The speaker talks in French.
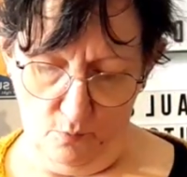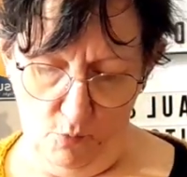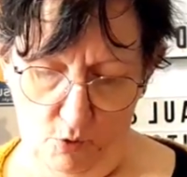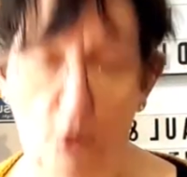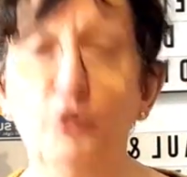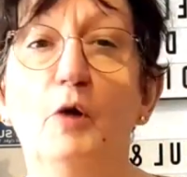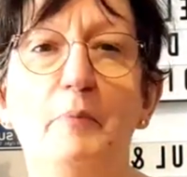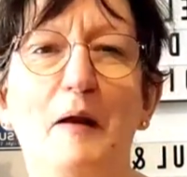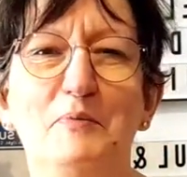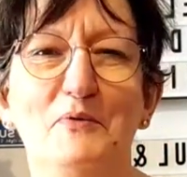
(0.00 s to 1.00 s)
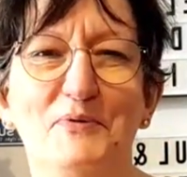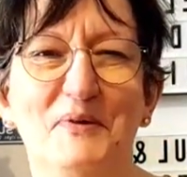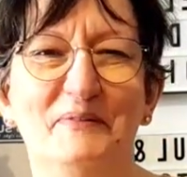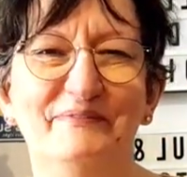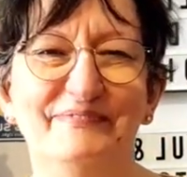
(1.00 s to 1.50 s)
Bon, on n'en parle
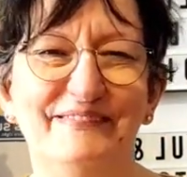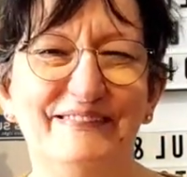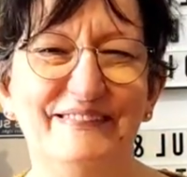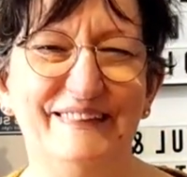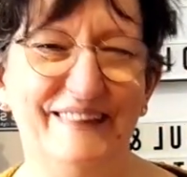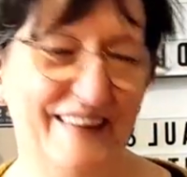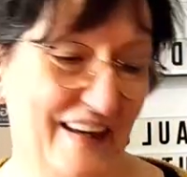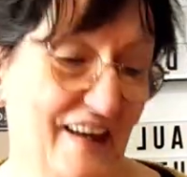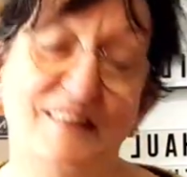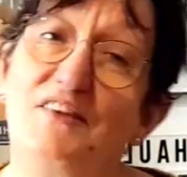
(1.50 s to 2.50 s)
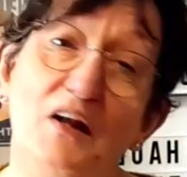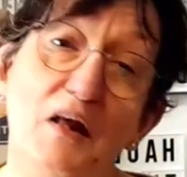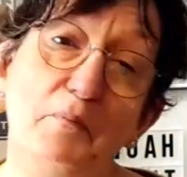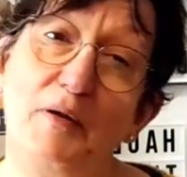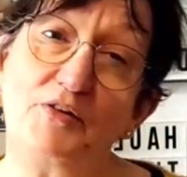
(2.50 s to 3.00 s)
plus.
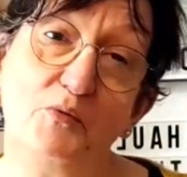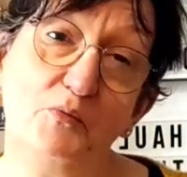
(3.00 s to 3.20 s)
Désolée, pas de ce